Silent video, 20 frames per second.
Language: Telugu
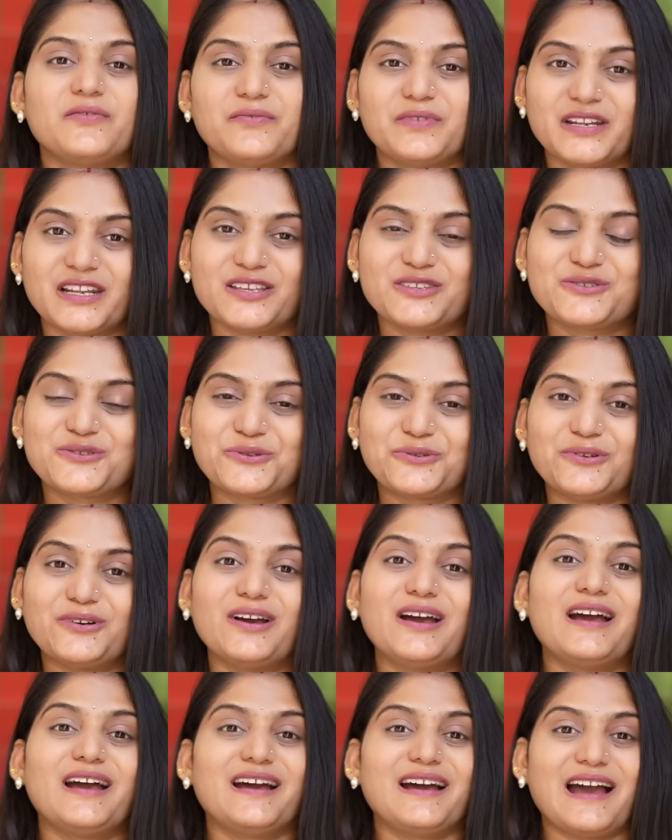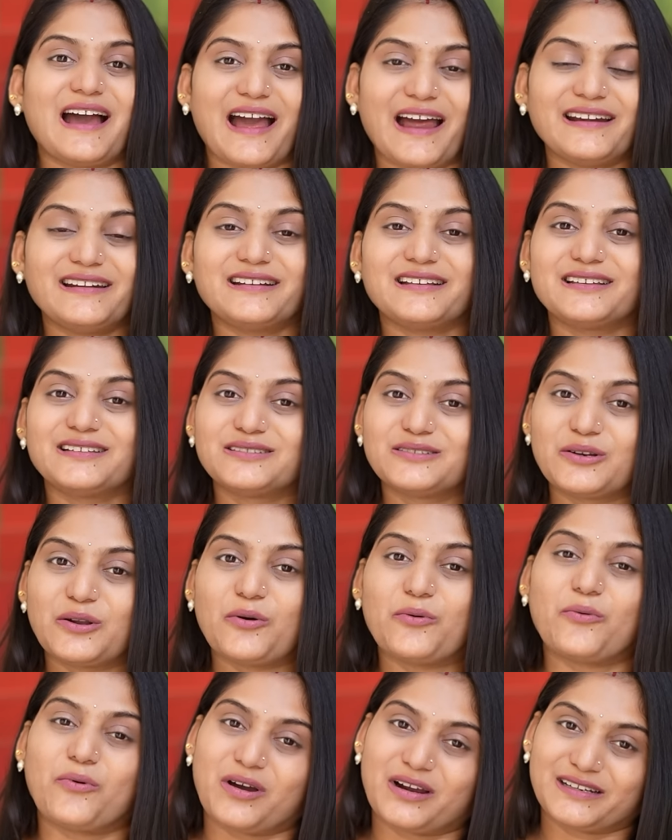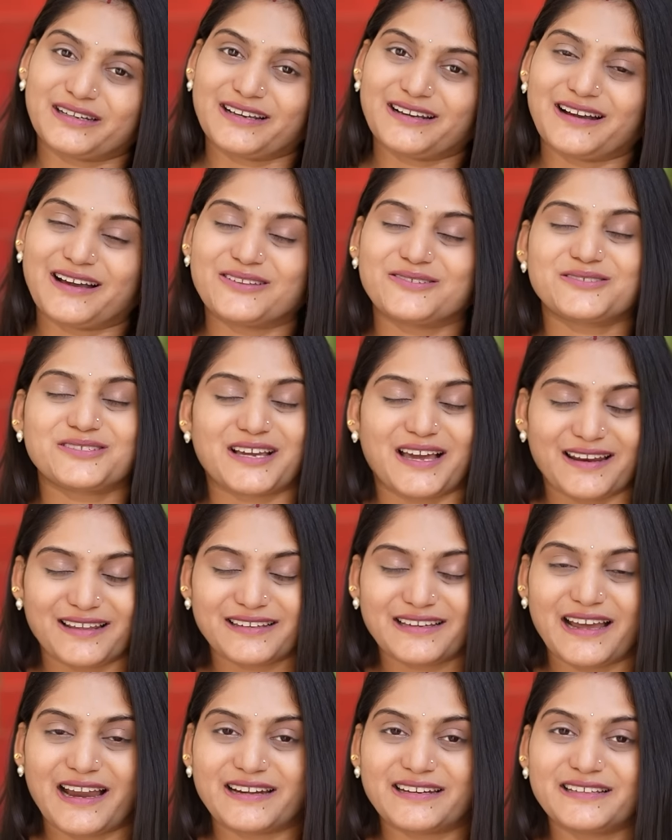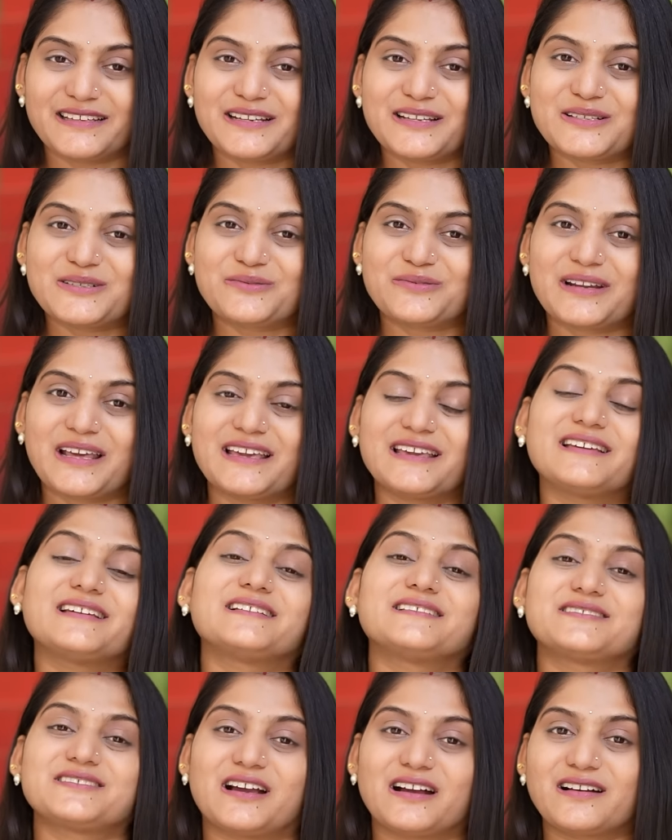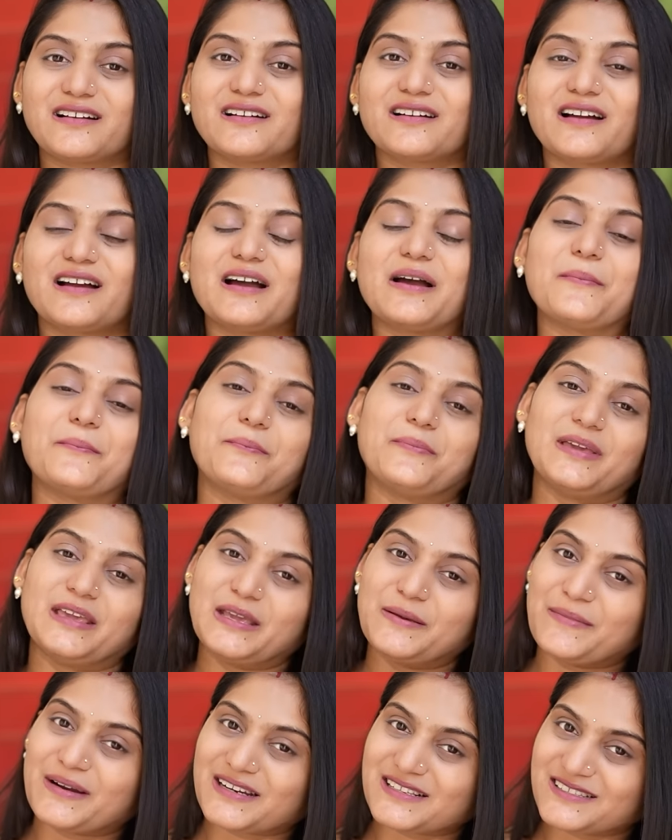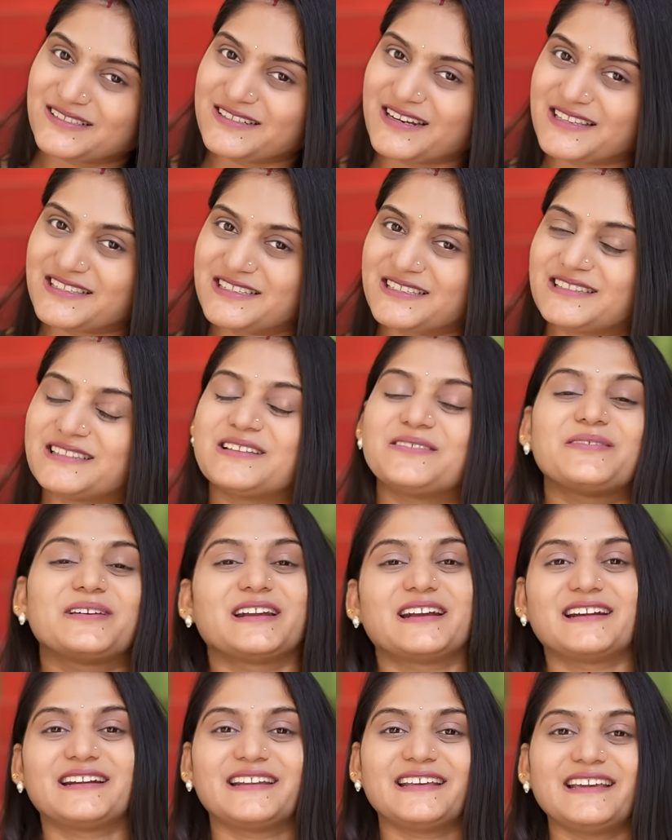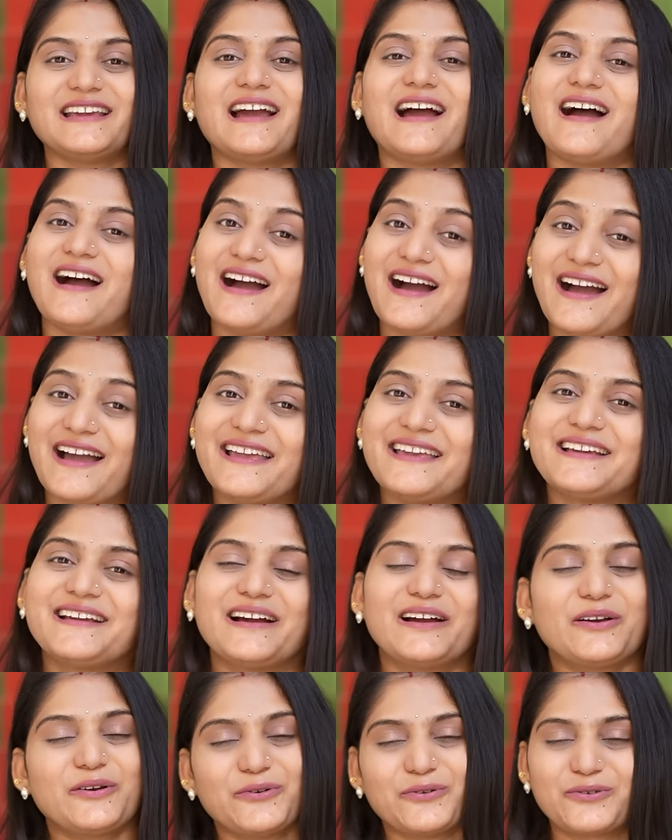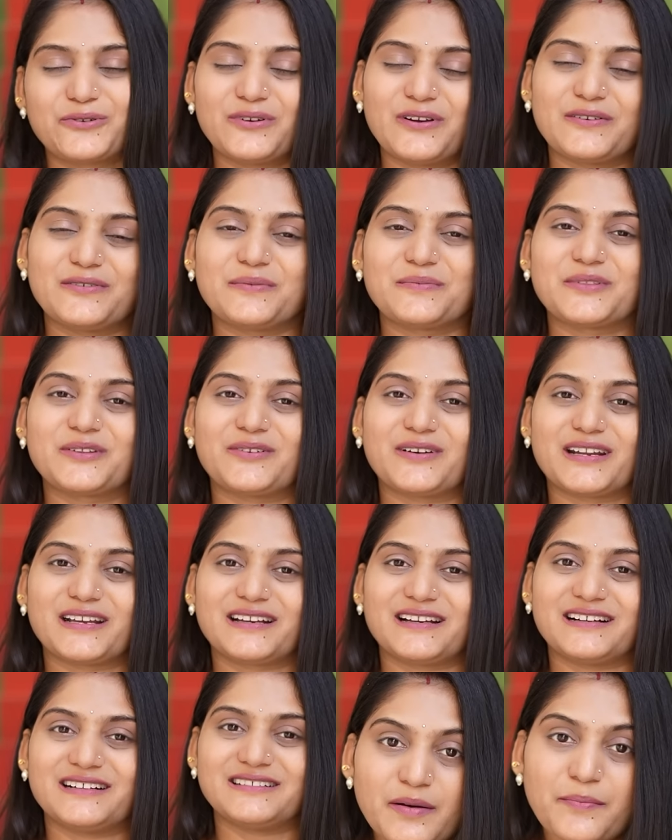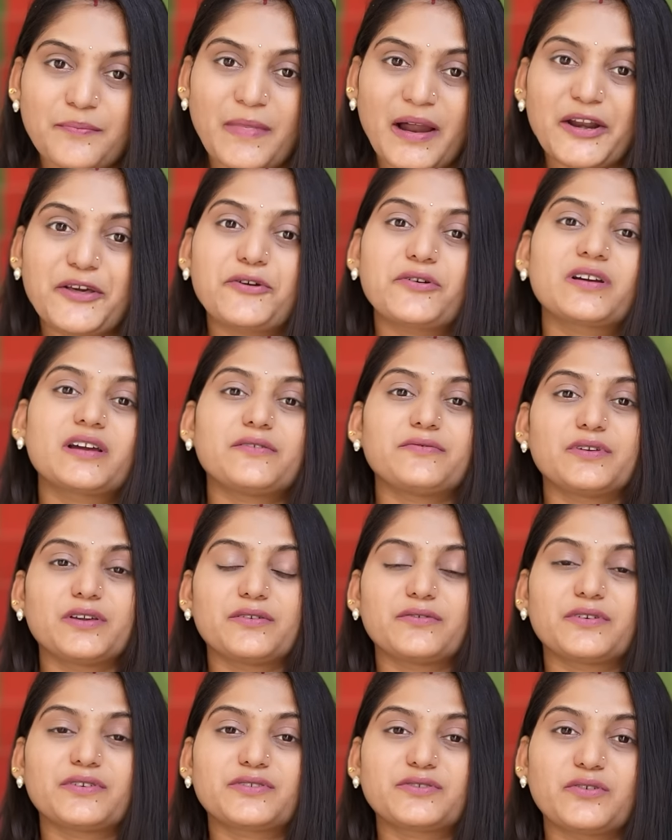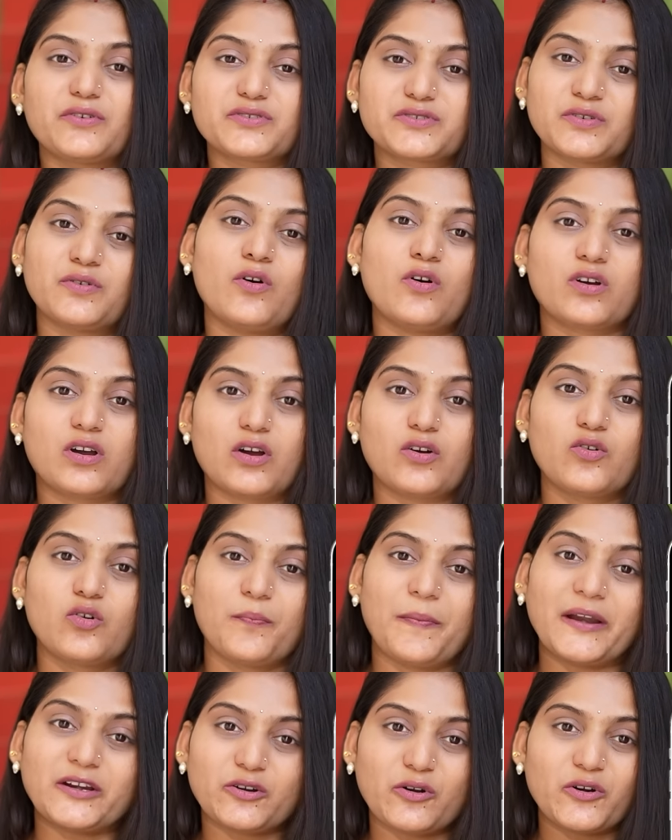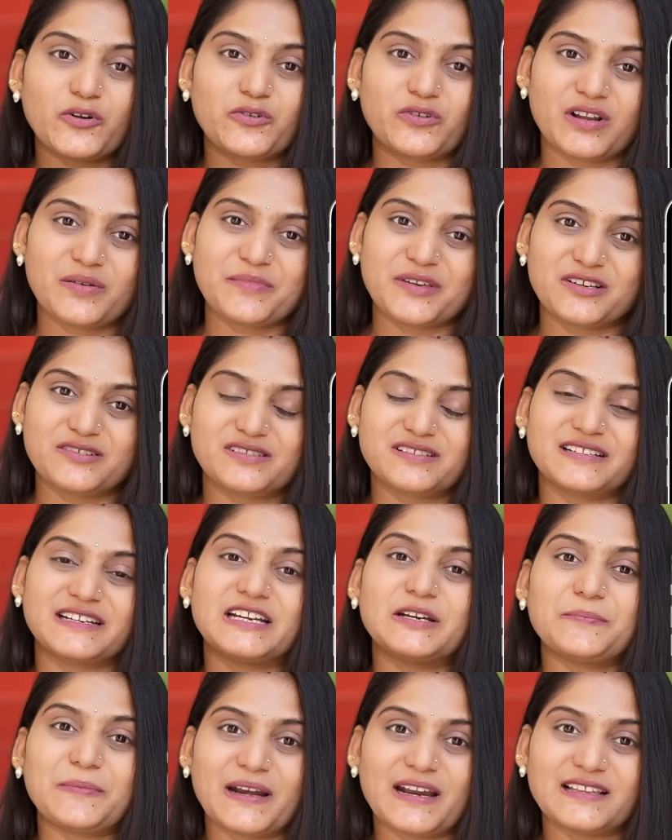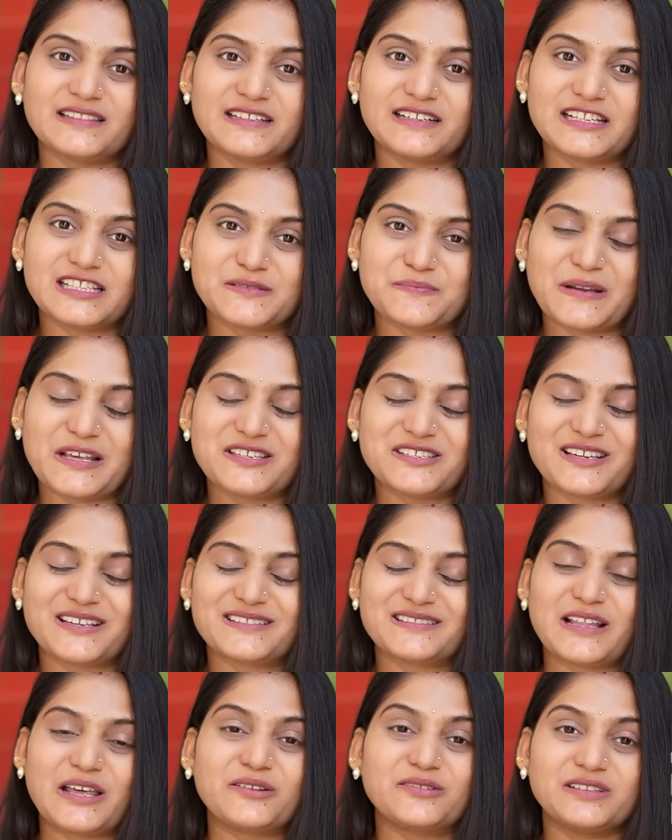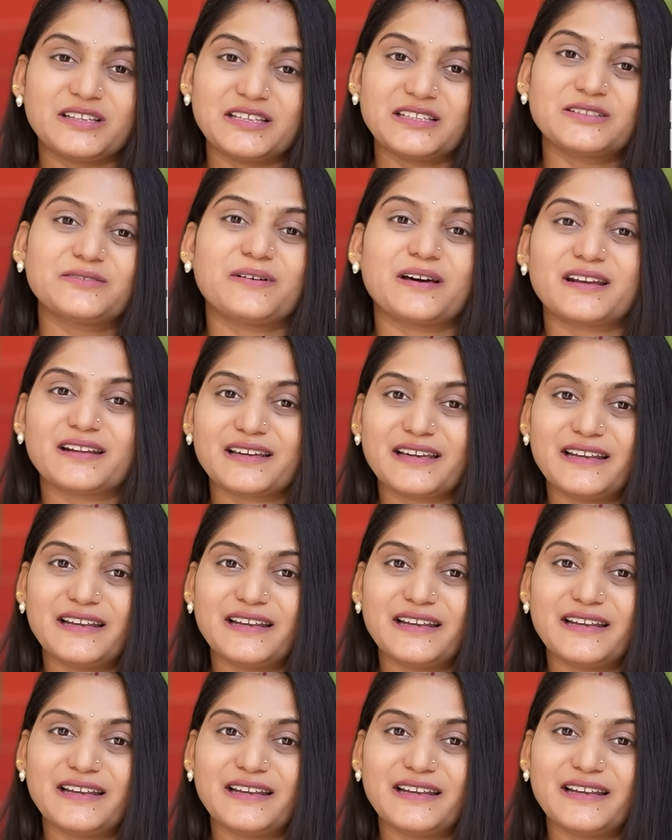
వినొచ్చు అండ్ ఇందులో ఒకటే కాదు చాలా కేటగిరీస్ ఉన్నాయి చక్కగా మీ మనసుకు నచ్చింది వినండి హాయిగా కుక్కు ఎఫ్ఎం ద్వారాగా మన యొక్క వ్యూవర్స్ కోసం ఒక కూపన్ కోడ్ కూడా మీకు స్క్రీన్ పైన అయితే డిస్ప్లే చేస్తున్నాను దీని ద్వారా